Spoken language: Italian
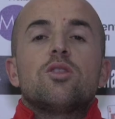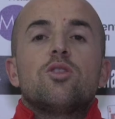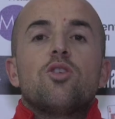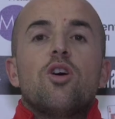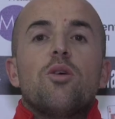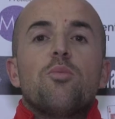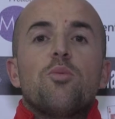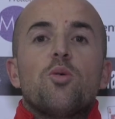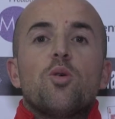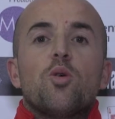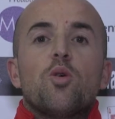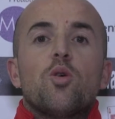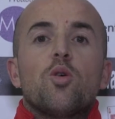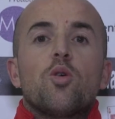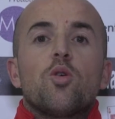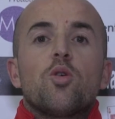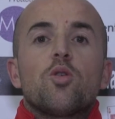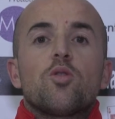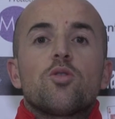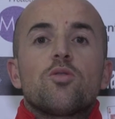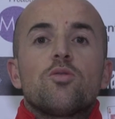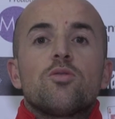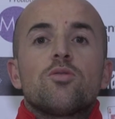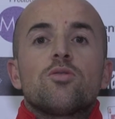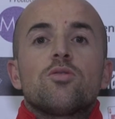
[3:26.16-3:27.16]

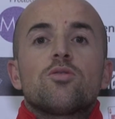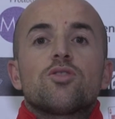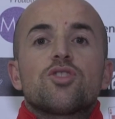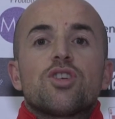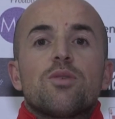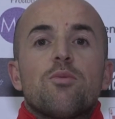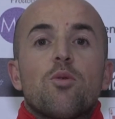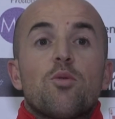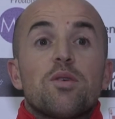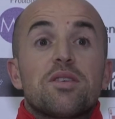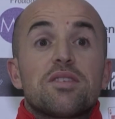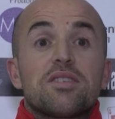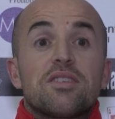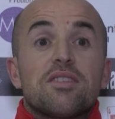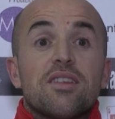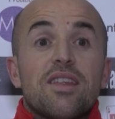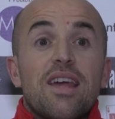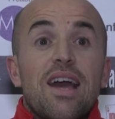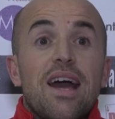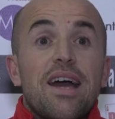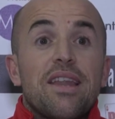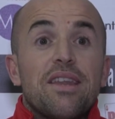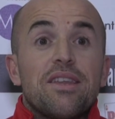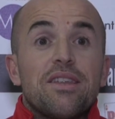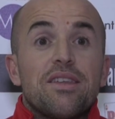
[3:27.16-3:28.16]
Dopo diciamo, questi tre
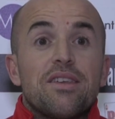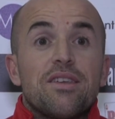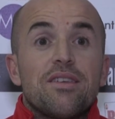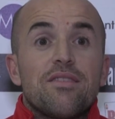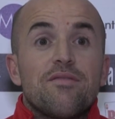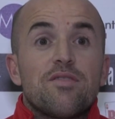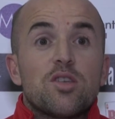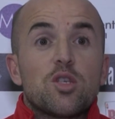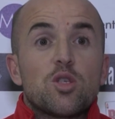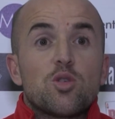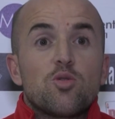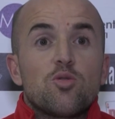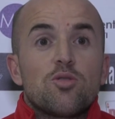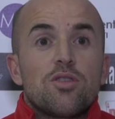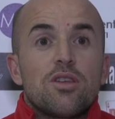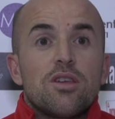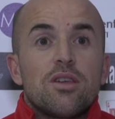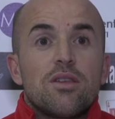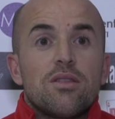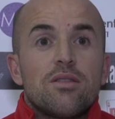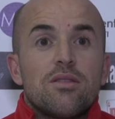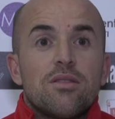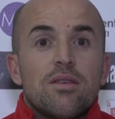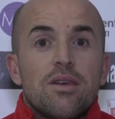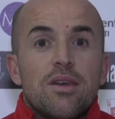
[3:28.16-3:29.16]
anni vissuti
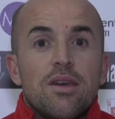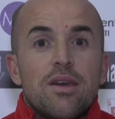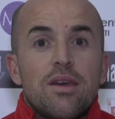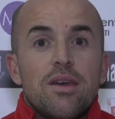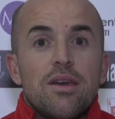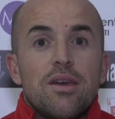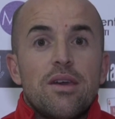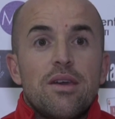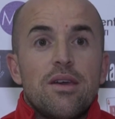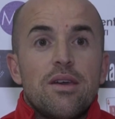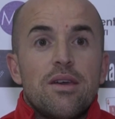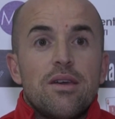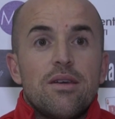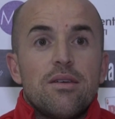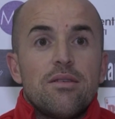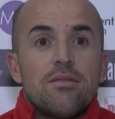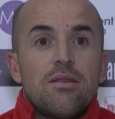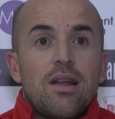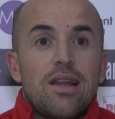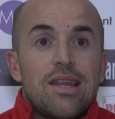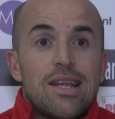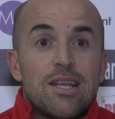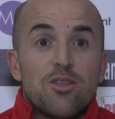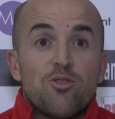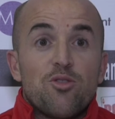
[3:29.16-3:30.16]
in eh,
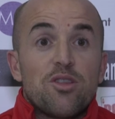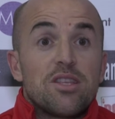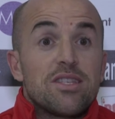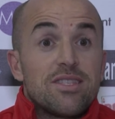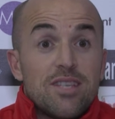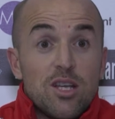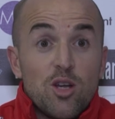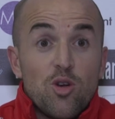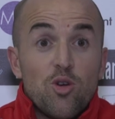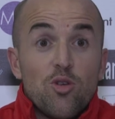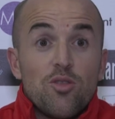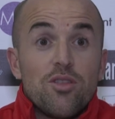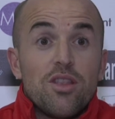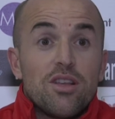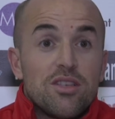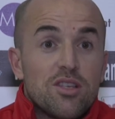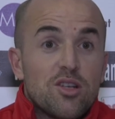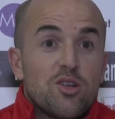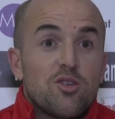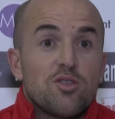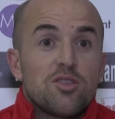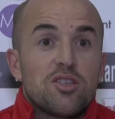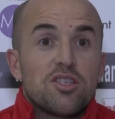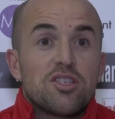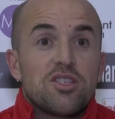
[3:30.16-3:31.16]
allenatore in seconda, se
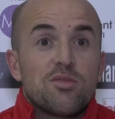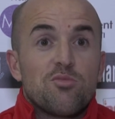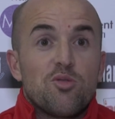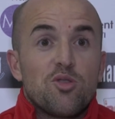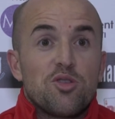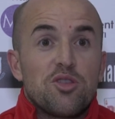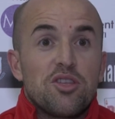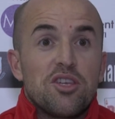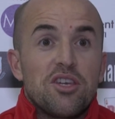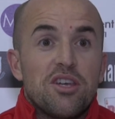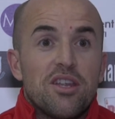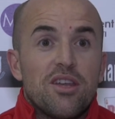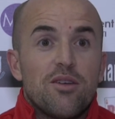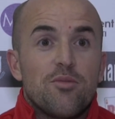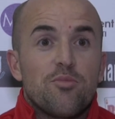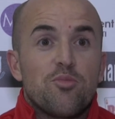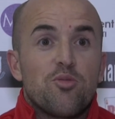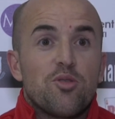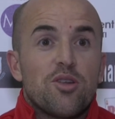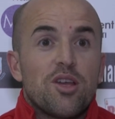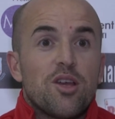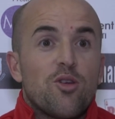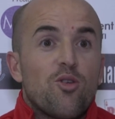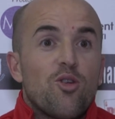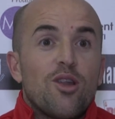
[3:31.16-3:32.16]
così si può dire,
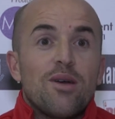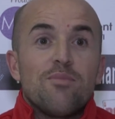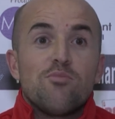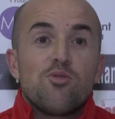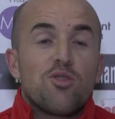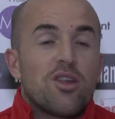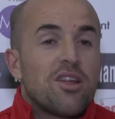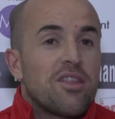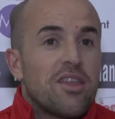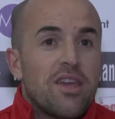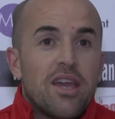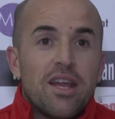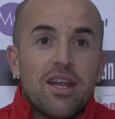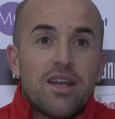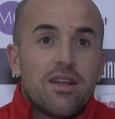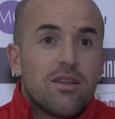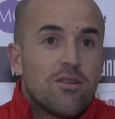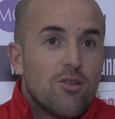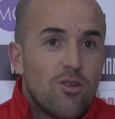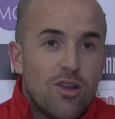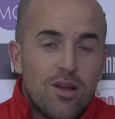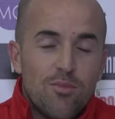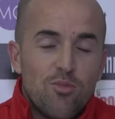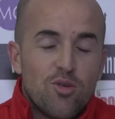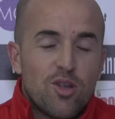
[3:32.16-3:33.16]
oppure
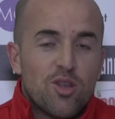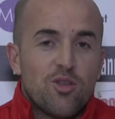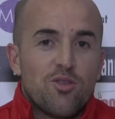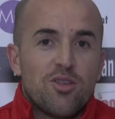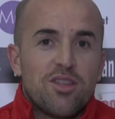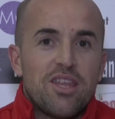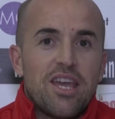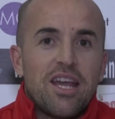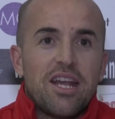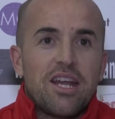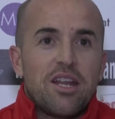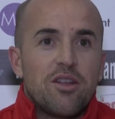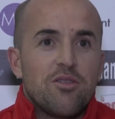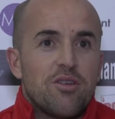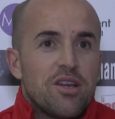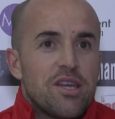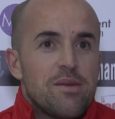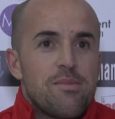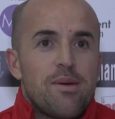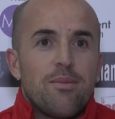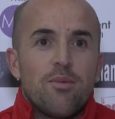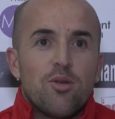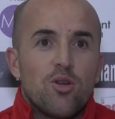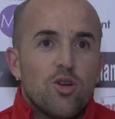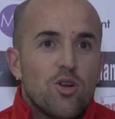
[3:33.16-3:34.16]
collaboratore tecnico,
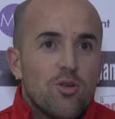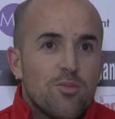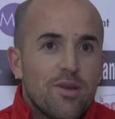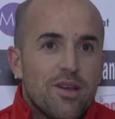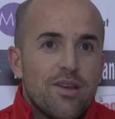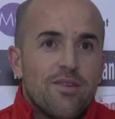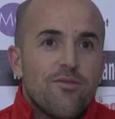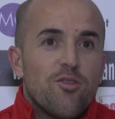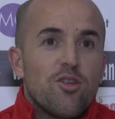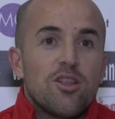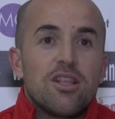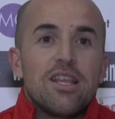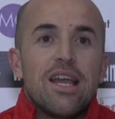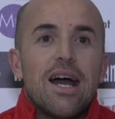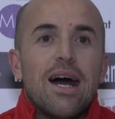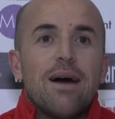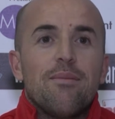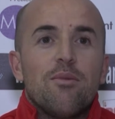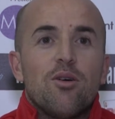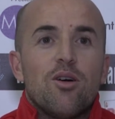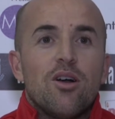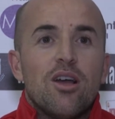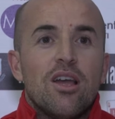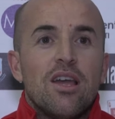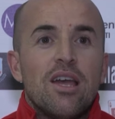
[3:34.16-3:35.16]
chiamiamolo come
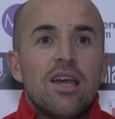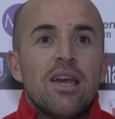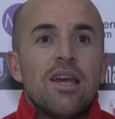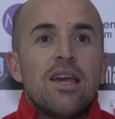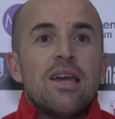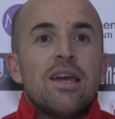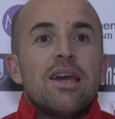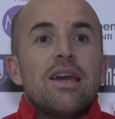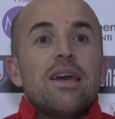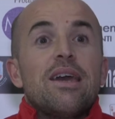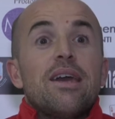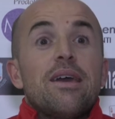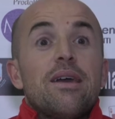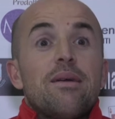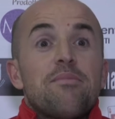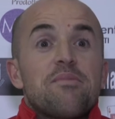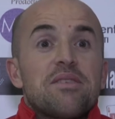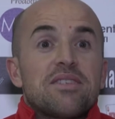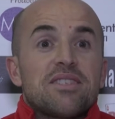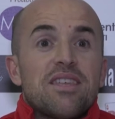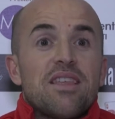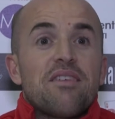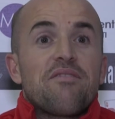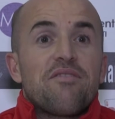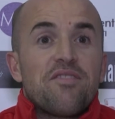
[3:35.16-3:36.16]
vogliamo, eh, mi è
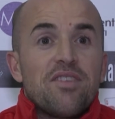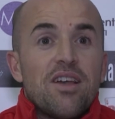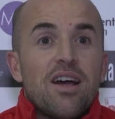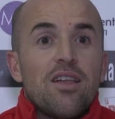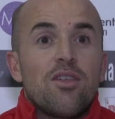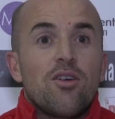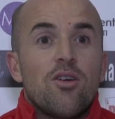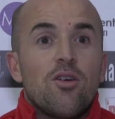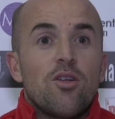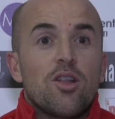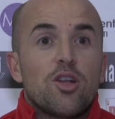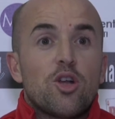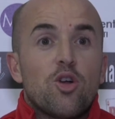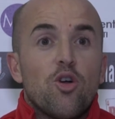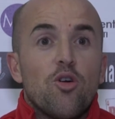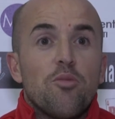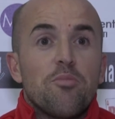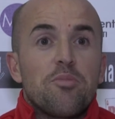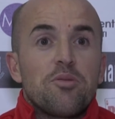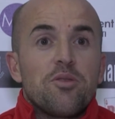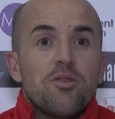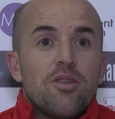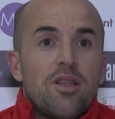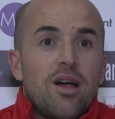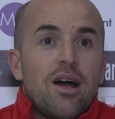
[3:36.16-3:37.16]
stato affidato il
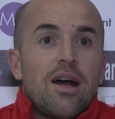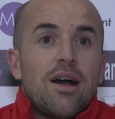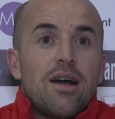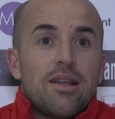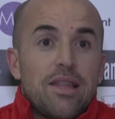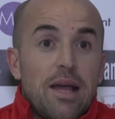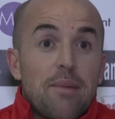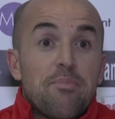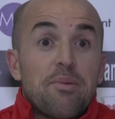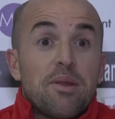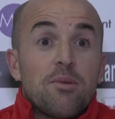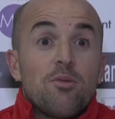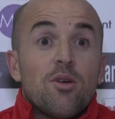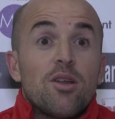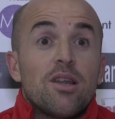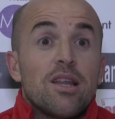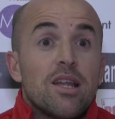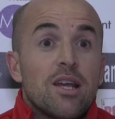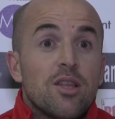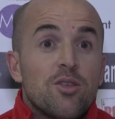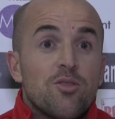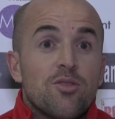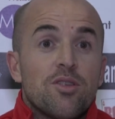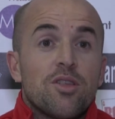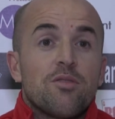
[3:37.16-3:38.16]
compito da, da primo
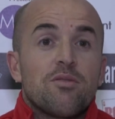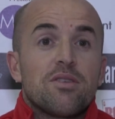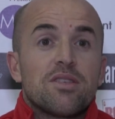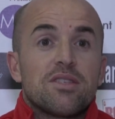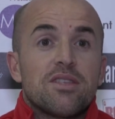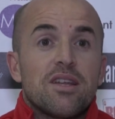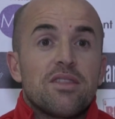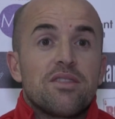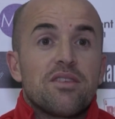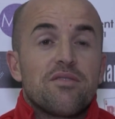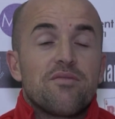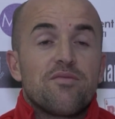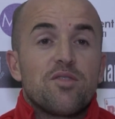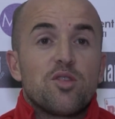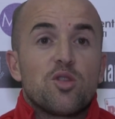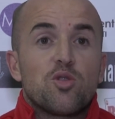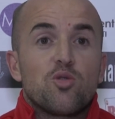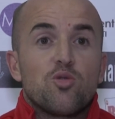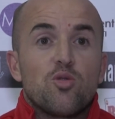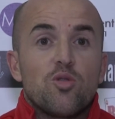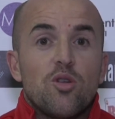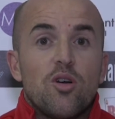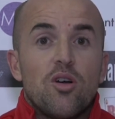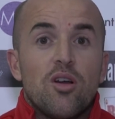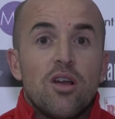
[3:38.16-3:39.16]
allenatore di questa Under
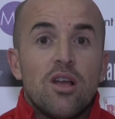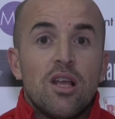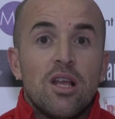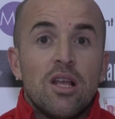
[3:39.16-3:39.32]
21